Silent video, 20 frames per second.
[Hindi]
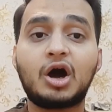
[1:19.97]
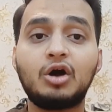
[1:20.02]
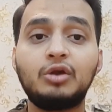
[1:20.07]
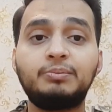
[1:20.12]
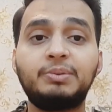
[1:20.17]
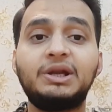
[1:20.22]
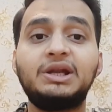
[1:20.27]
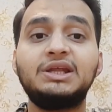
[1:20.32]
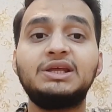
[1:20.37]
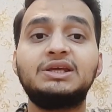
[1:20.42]

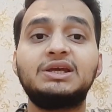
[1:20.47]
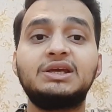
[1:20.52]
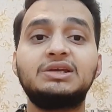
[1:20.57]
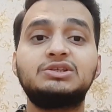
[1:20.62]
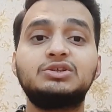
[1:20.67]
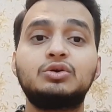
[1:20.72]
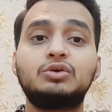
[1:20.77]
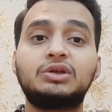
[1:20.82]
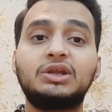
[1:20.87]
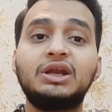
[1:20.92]
रावलपिंडी के
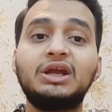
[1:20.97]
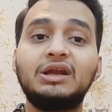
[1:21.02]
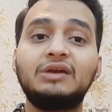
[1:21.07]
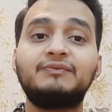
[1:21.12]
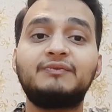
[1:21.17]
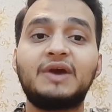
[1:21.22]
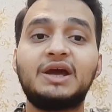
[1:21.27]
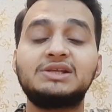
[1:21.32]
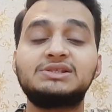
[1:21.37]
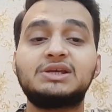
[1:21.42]
जो क्रिकेट
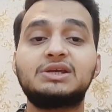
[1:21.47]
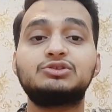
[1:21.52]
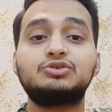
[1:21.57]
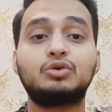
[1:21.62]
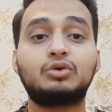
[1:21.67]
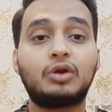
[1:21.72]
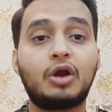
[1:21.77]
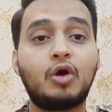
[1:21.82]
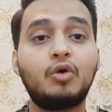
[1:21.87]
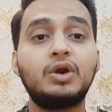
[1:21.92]
फैंस है जो
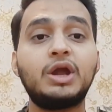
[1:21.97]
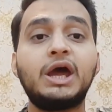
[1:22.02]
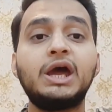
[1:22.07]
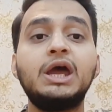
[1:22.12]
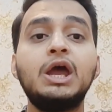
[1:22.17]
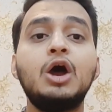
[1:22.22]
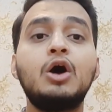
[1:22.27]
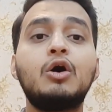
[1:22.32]
क्राउड है